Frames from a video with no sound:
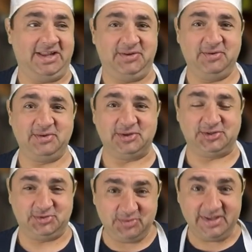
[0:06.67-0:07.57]
milieu de
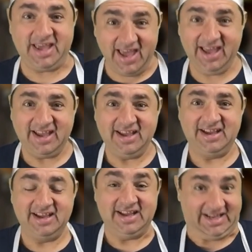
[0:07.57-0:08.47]
juillet.
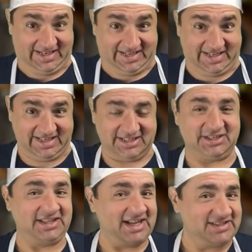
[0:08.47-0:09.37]
J'ai
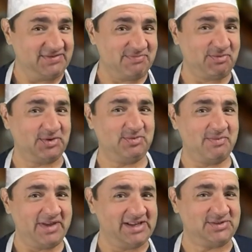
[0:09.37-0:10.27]
identifié pour toi,
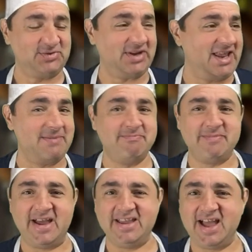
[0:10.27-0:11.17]
bien sûr, les
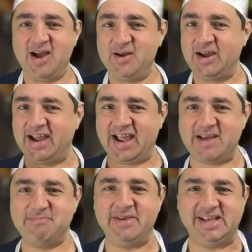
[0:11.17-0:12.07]
meilleurs
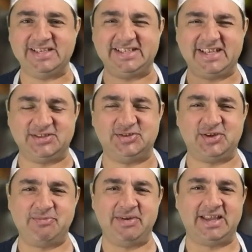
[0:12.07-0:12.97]
rabais cette
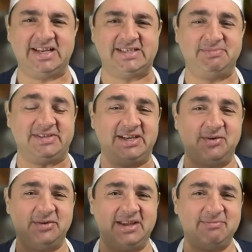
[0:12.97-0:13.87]
semaine dans les épiciers
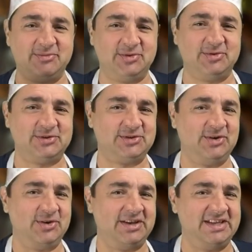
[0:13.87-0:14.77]
qu'on aime tous,
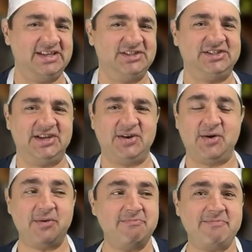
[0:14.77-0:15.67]
là,
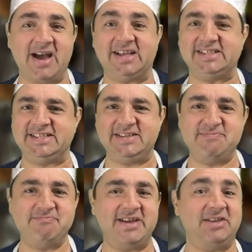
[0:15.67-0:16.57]
IGA, Maxi,
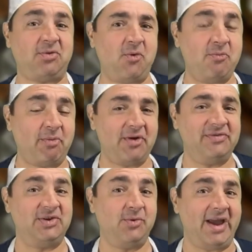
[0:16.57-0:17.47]
Metro,
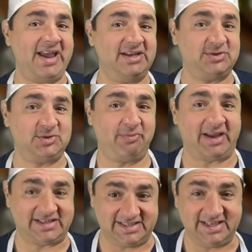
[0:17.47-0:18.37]
Provigo et
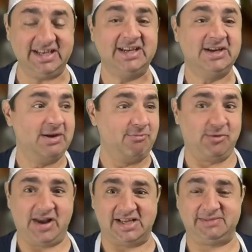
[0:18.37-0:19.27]
Super C
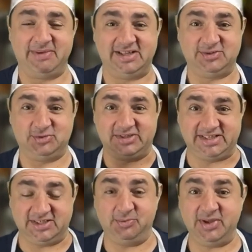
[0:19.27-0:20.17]
pour la semaine du
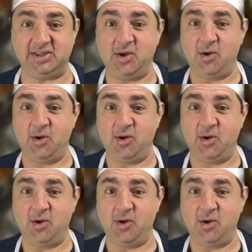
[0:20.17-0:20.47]
18